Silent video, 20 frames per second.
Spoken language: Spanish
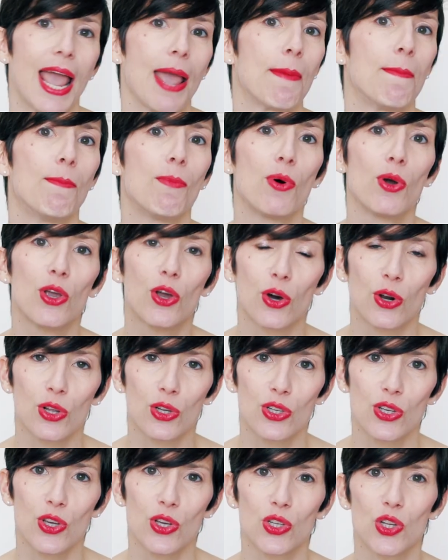es muy
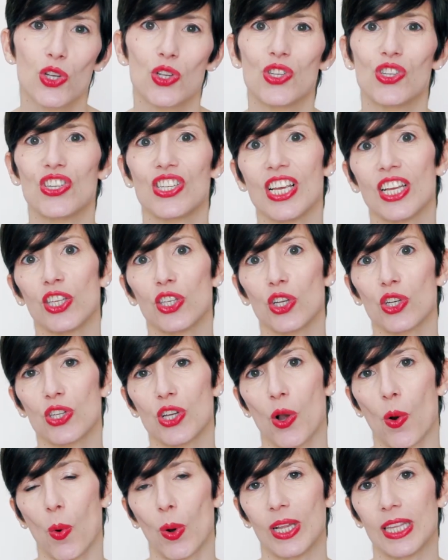conocido, son
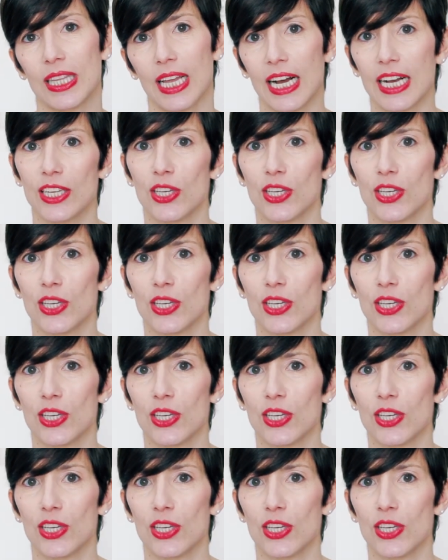150